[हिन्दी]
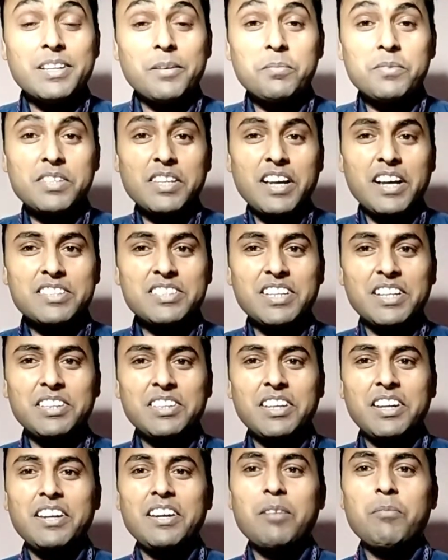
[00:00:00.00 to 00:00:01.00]
सबसे
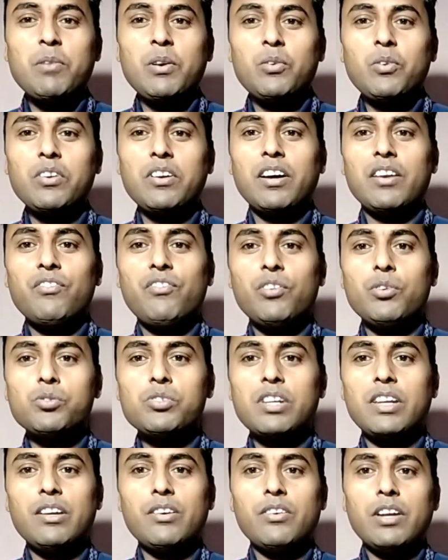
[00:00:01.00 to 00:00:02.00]
आसान तरीका बिल्कुल
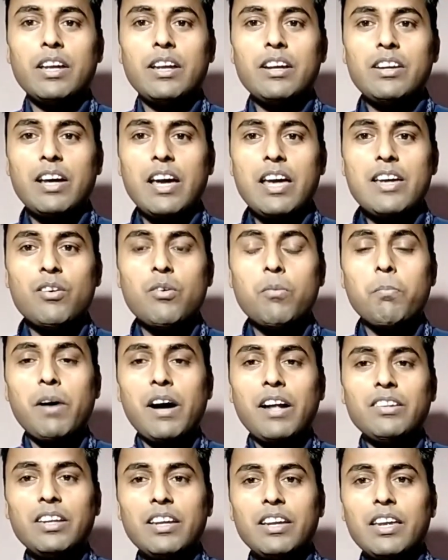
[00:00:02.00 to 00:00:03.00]
कंफ्यूज नहीं होंगे टाई को
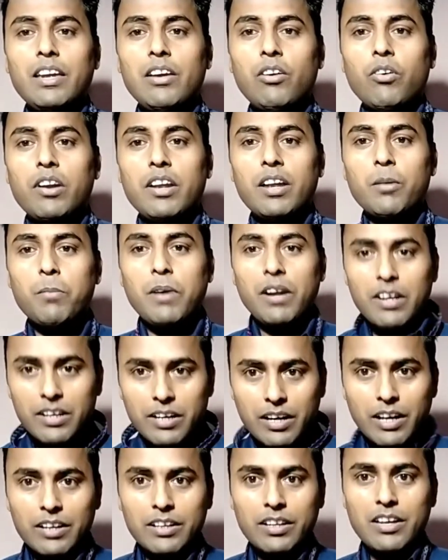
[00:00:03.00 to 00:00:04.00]
बांधेंगे और एक बार
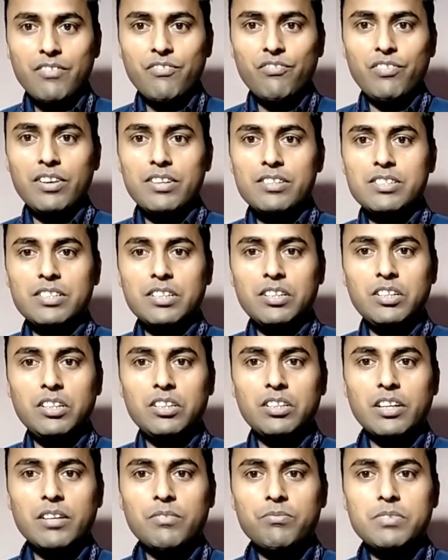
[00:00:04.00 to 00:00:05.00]
निकाल के फिर सीधी
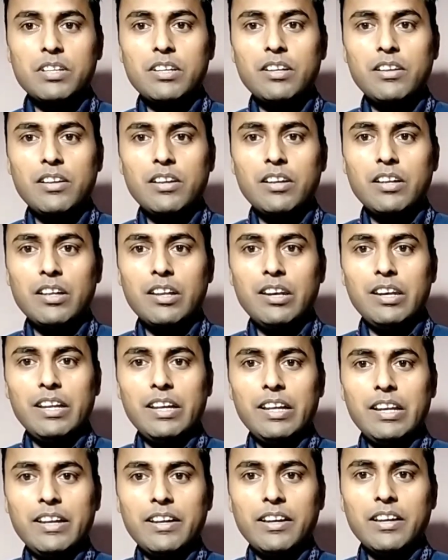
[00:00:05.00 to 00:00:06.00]
तरफ से
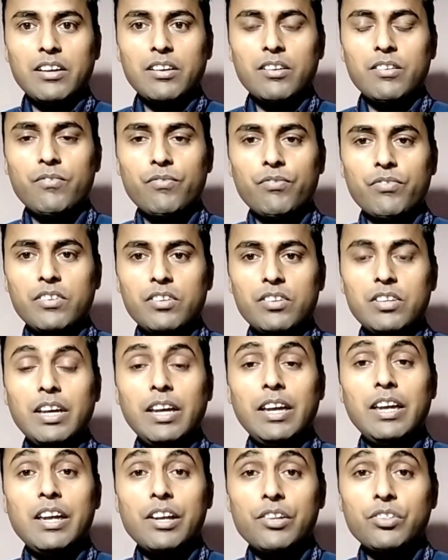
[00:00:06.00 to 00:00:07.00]
ले लेंगे ये
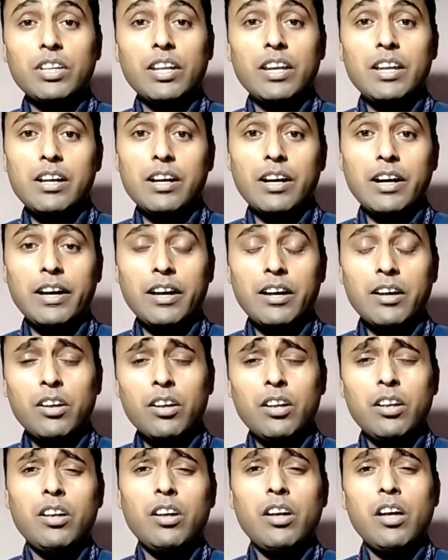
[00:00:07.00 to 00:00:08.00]
एक तरीका है
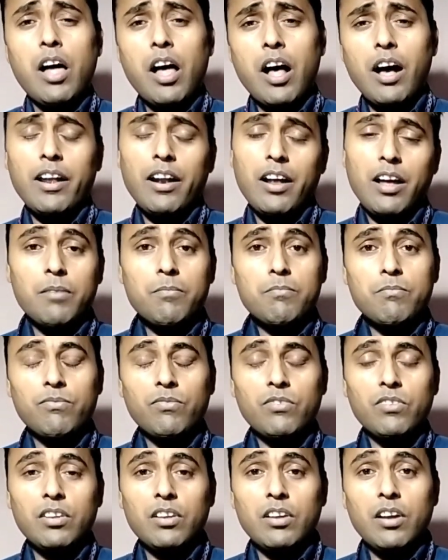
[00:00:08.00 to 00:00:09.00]
अगर
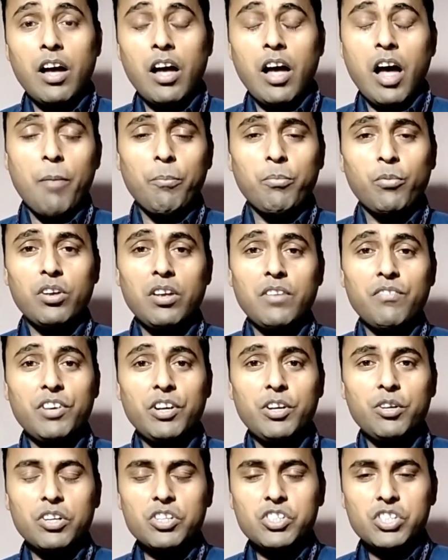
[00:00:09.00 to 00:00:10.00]
आपको ये
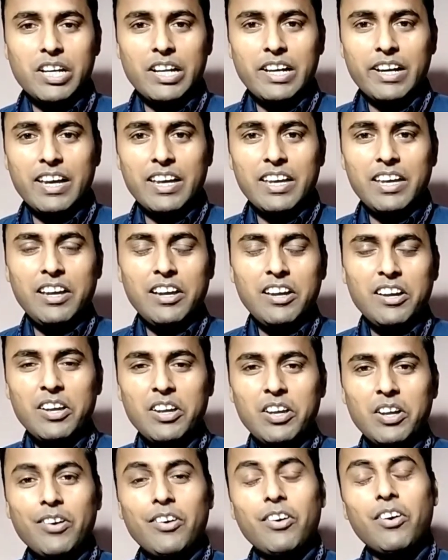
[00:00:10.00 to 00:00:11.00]
वीडियो अच्छी लगेगी
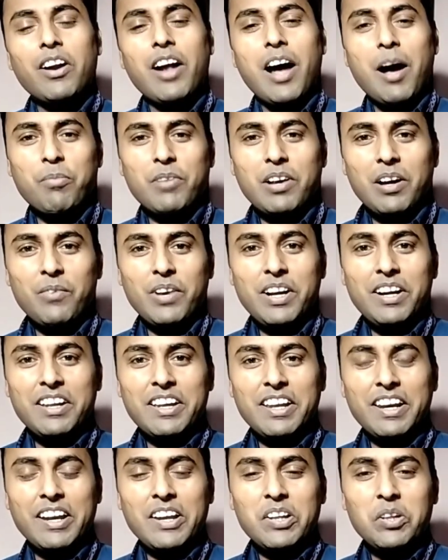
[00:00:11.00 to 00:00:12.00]
और आप कमेंट
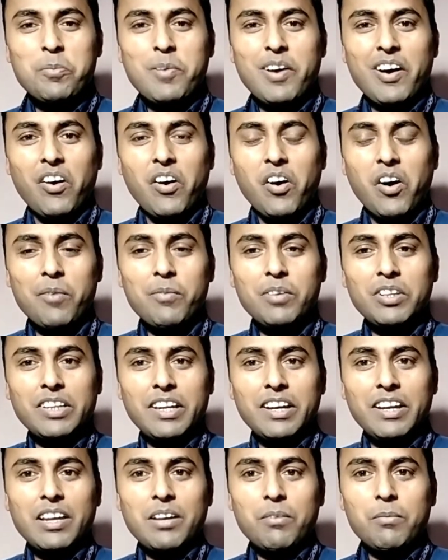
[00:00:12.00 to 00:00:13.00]
करेंगे तो मैं और भी
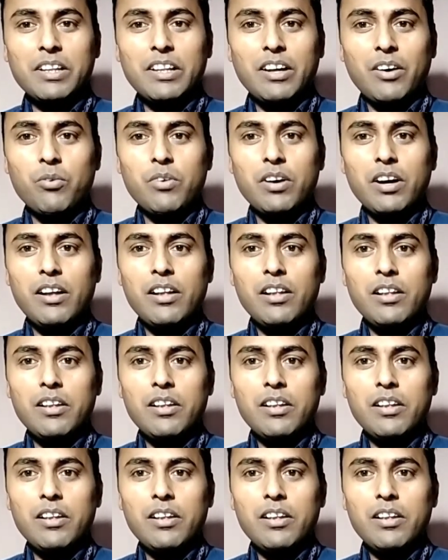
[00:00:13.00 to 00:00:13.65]
तरीके बताऊंगा